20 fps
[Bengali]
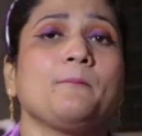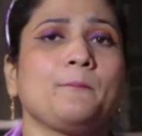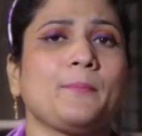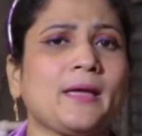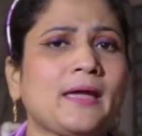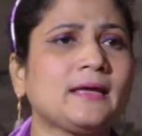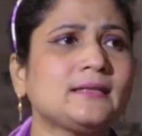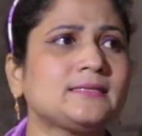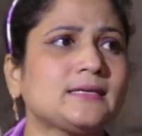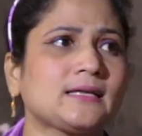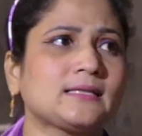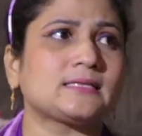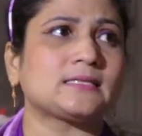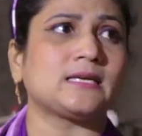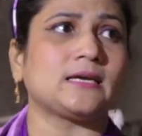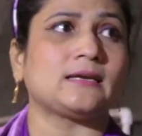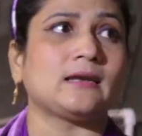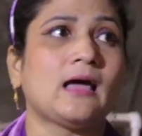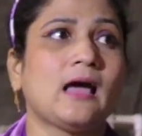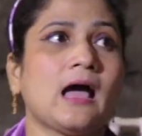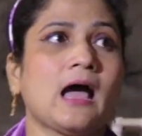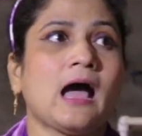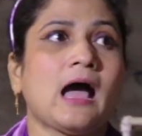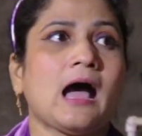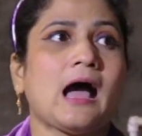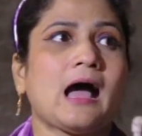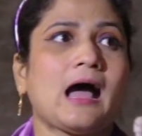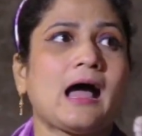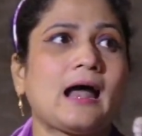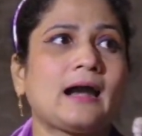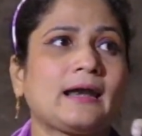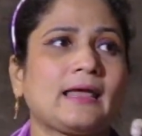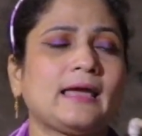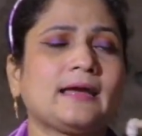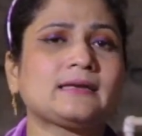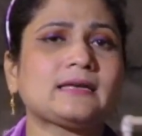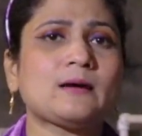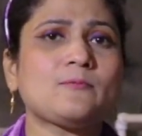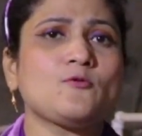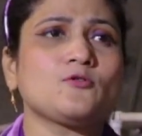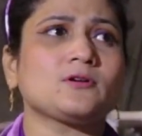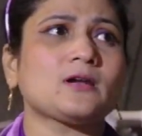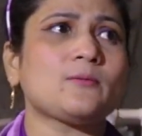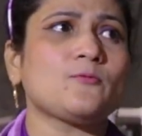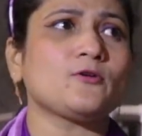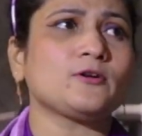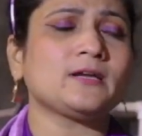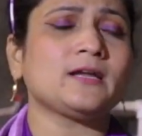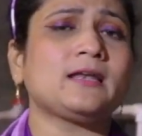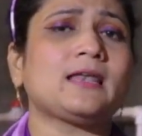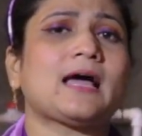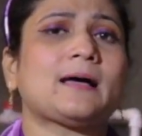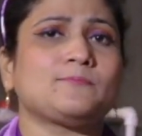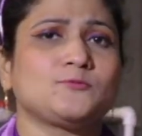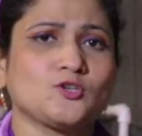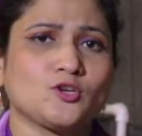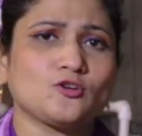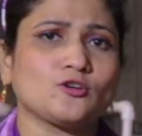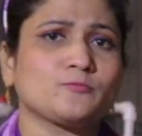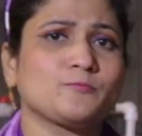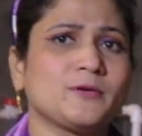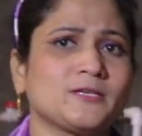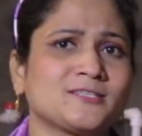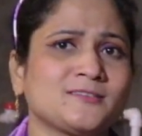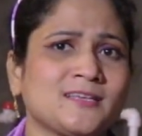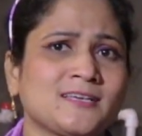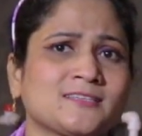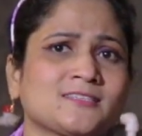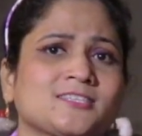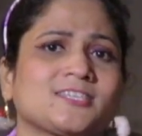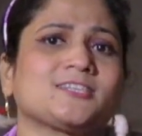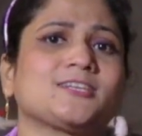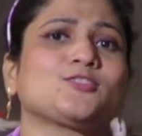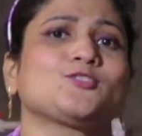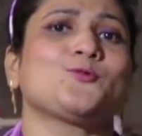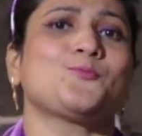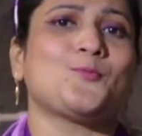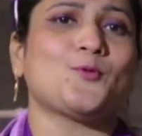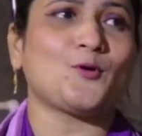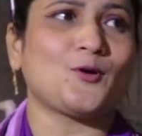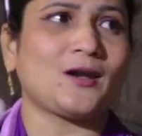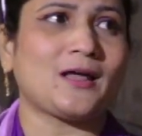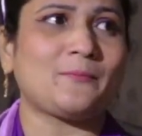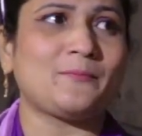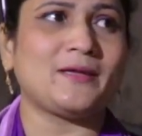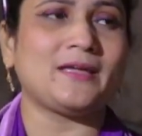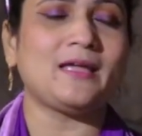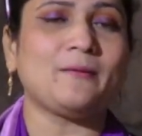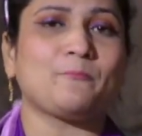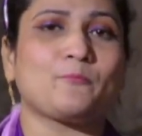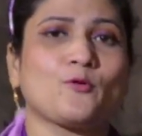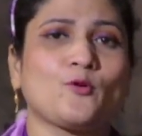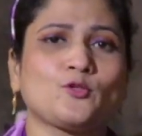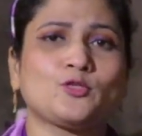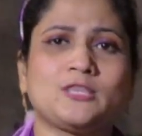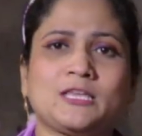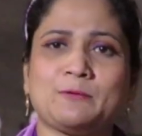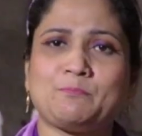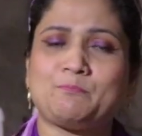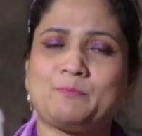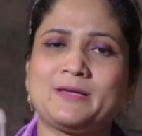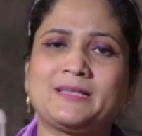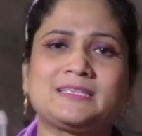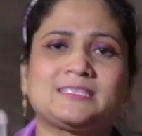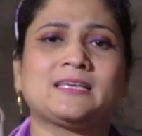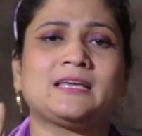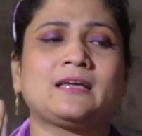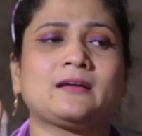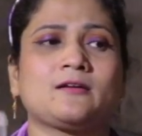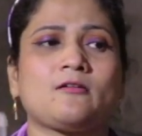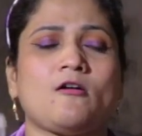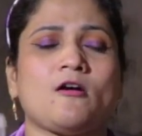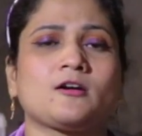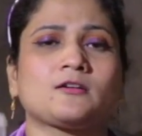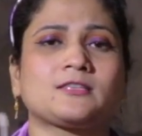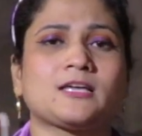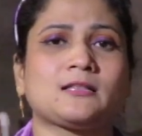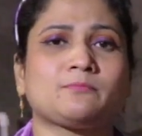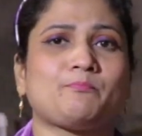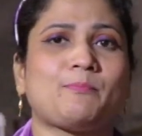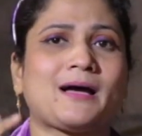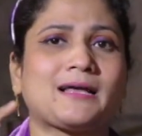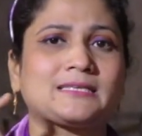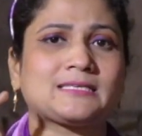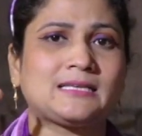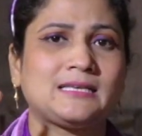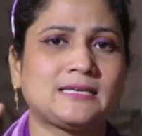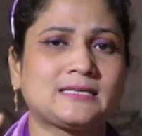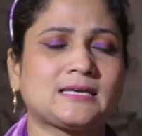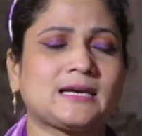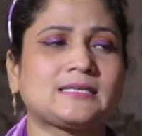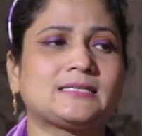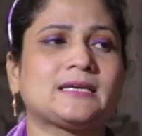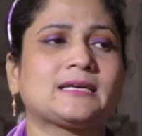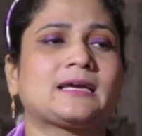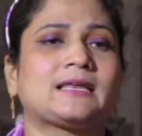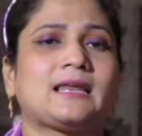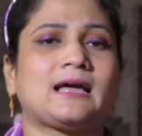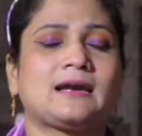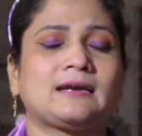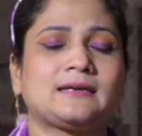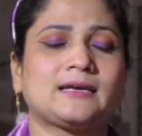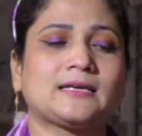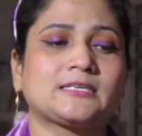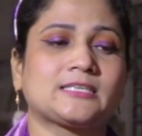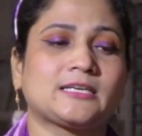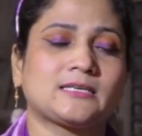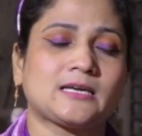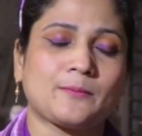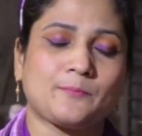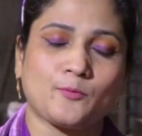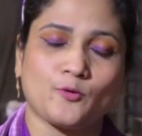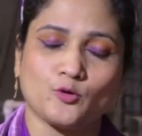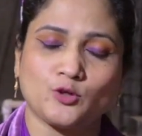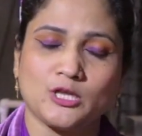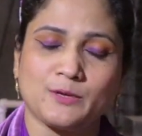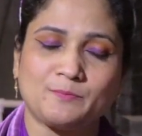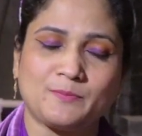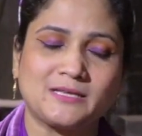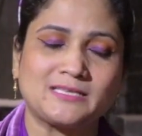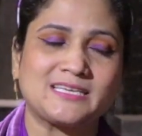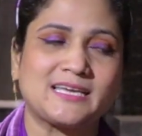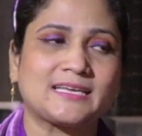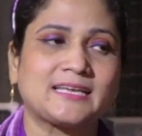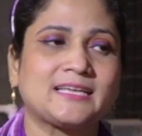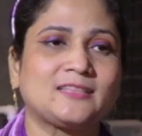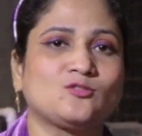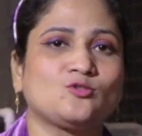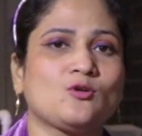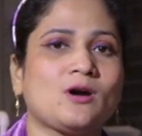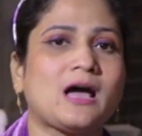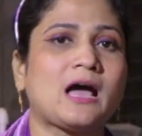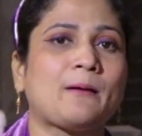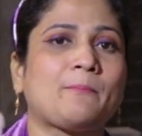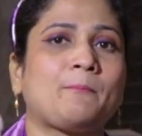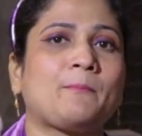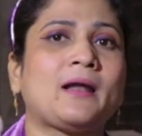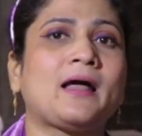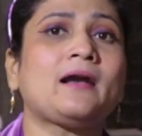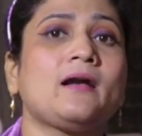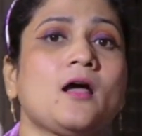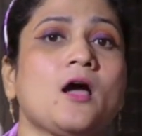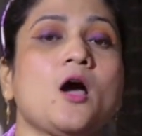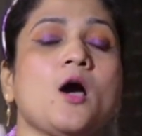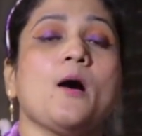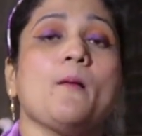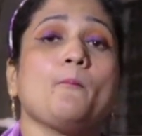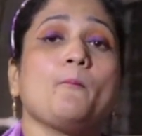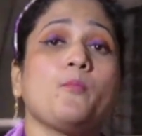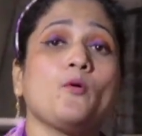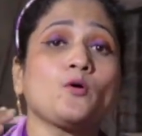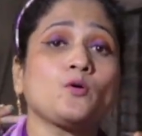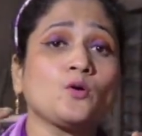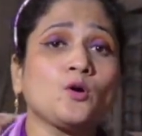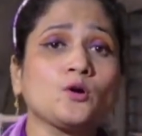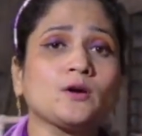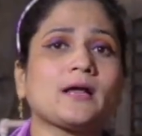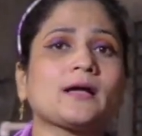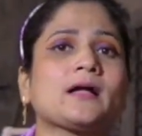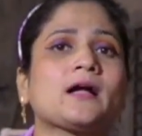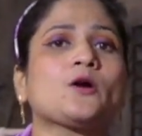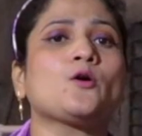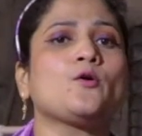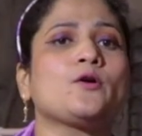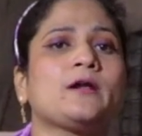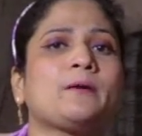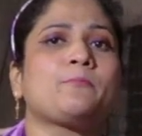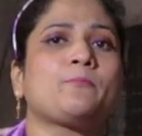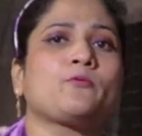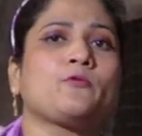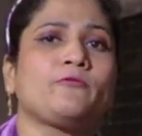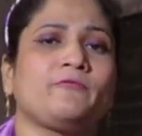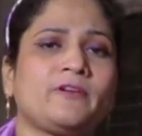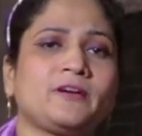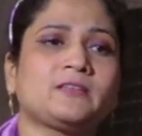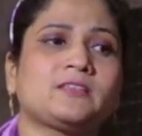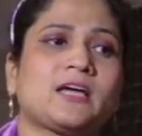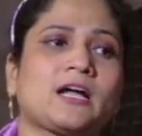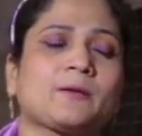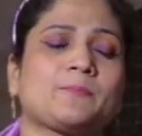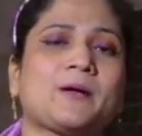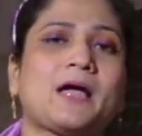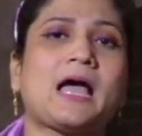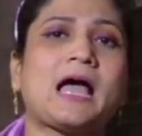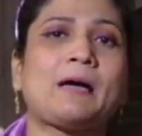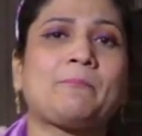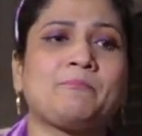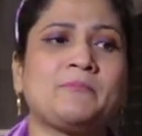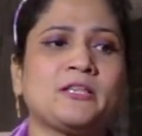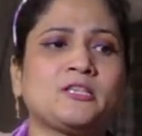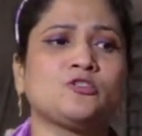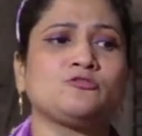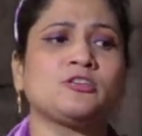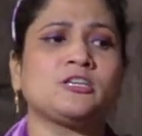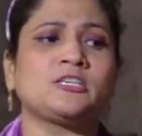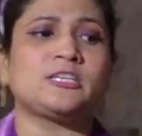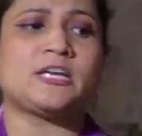পেয়ে যাচ্ছেন আর এটা মোটামুটি লাভজনক বিজনেস সেটা তো বললামই প্রতি পিচে অর্থাৎ পাঁচ লিটার যে গ্রানটা সেটা প্রতি পিচে কিন্তু আপনার পনেরো টাকা করে প্রফিট থাকবে আপনি যদি